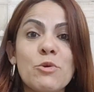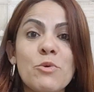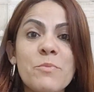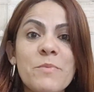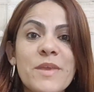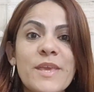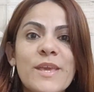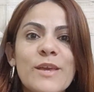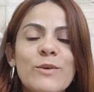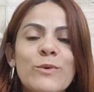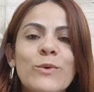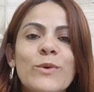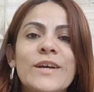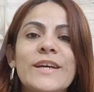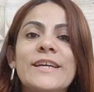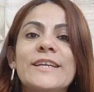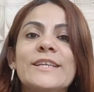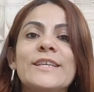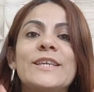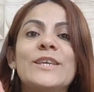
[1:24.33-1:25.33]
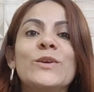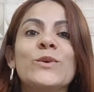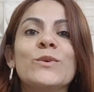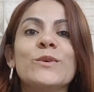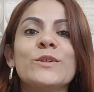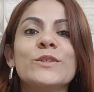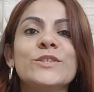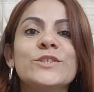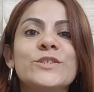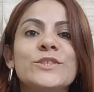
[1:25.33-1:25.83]
comigo que
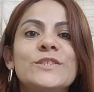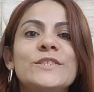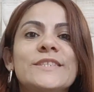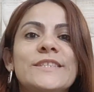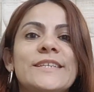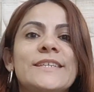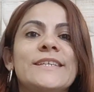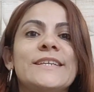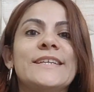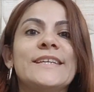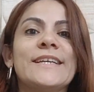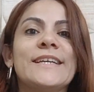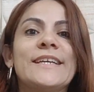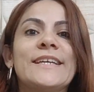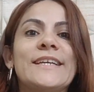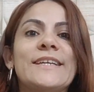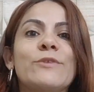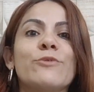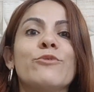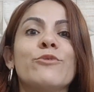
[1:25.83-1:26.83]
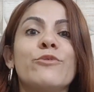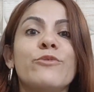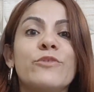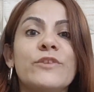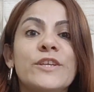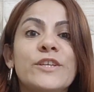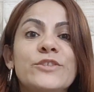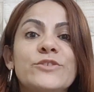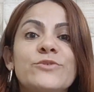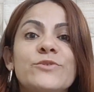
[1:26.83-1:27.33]
hoje o
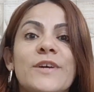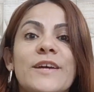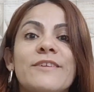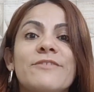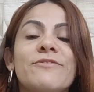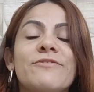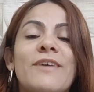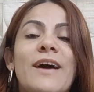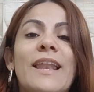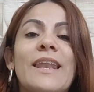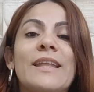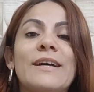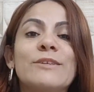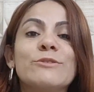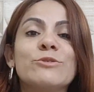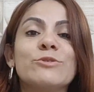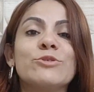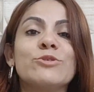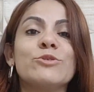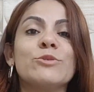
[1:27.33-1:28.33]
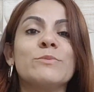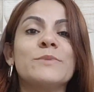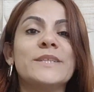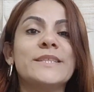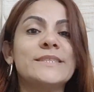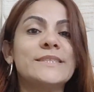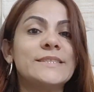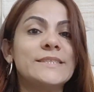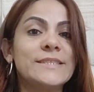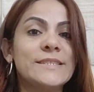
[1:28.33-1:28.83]
vídeo é falando sobre
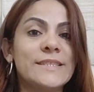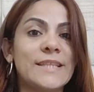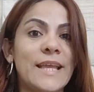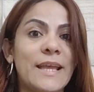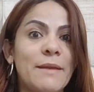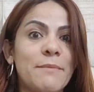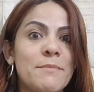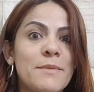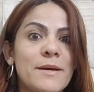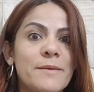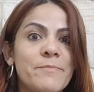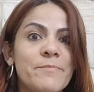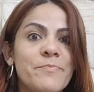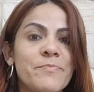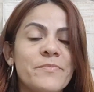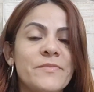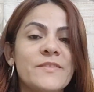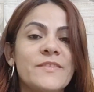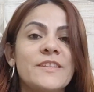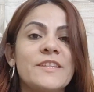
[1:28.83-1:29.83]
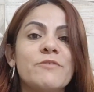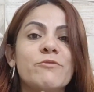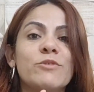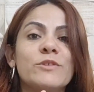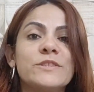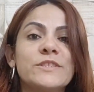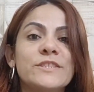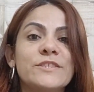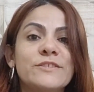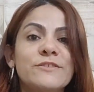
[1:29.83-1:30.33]
esse tema. Se
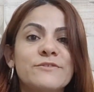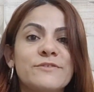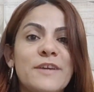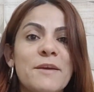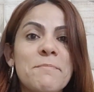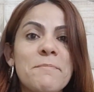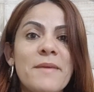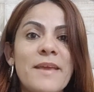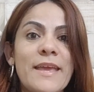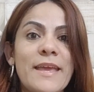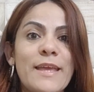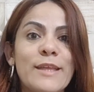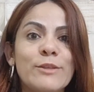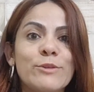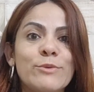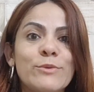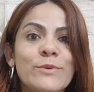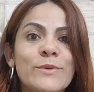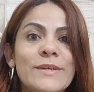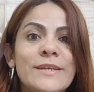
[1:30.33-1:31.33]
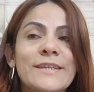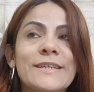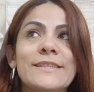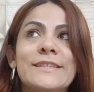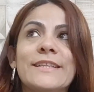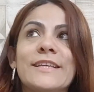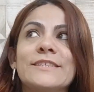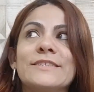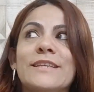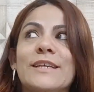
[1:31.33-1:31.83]
você tiver medo,
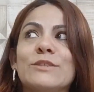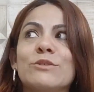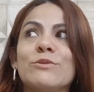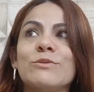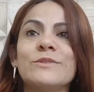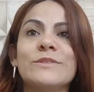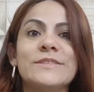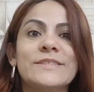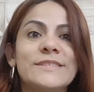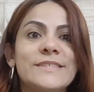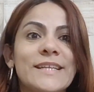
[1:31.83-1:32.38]
deixa as luzes